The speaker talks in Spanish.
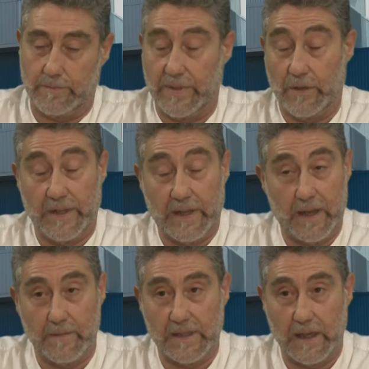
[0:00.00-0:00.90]

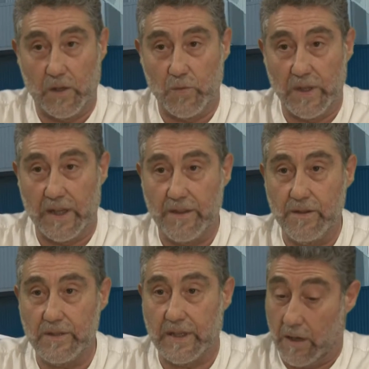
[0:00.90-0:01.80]
prioritariamente la
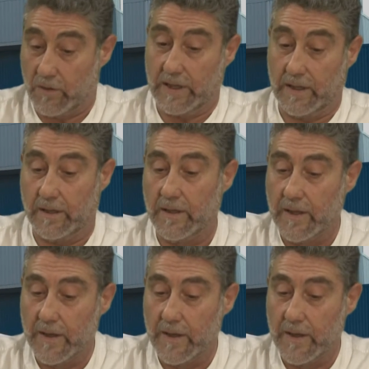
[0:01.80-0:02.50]
comunicación, que aunque